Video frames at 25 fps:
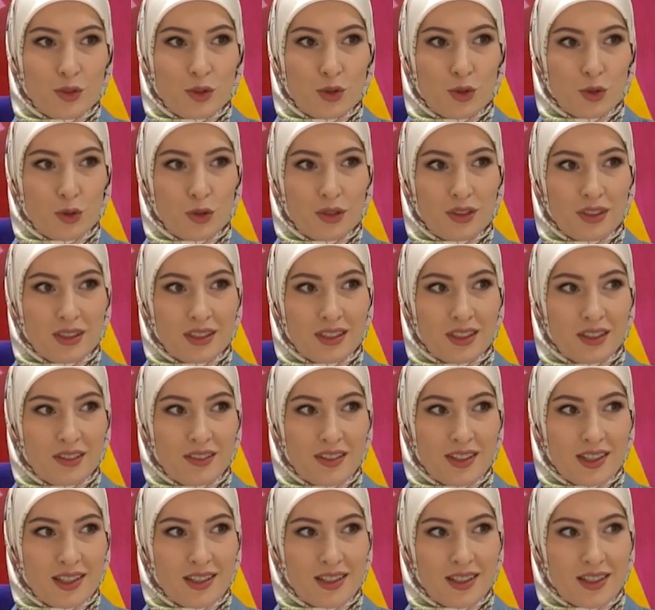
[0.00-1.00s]
Что-то,
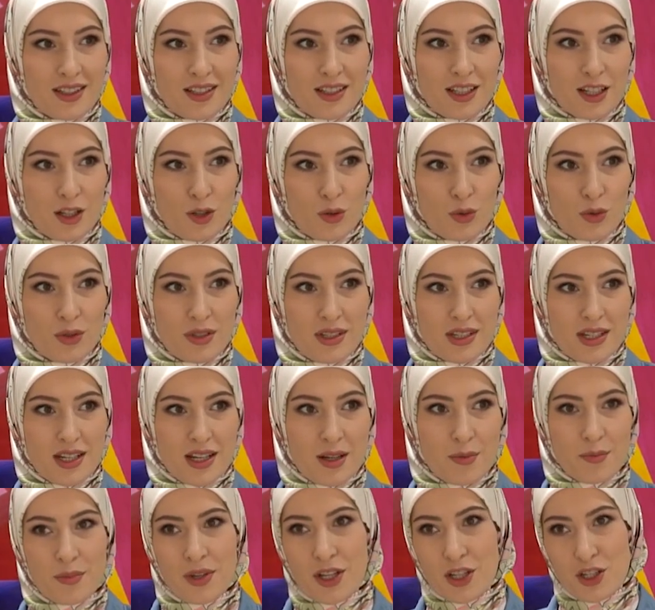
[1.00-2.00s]
наверное, из
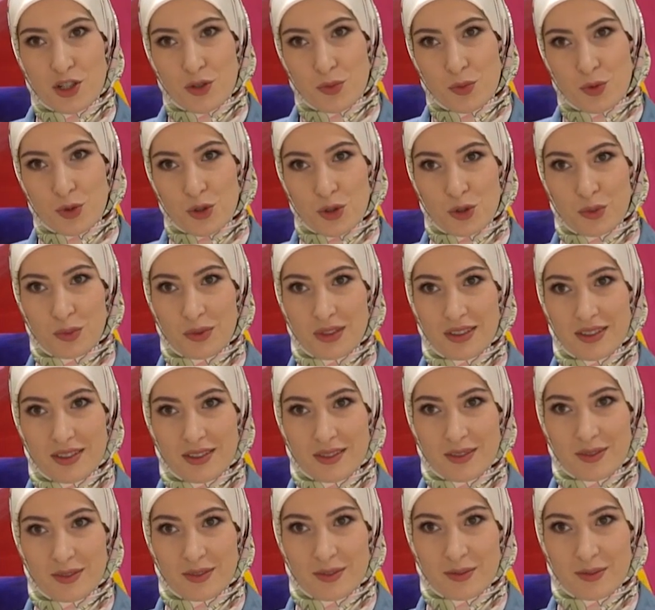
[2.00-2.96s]
орудия. Меч, может быть.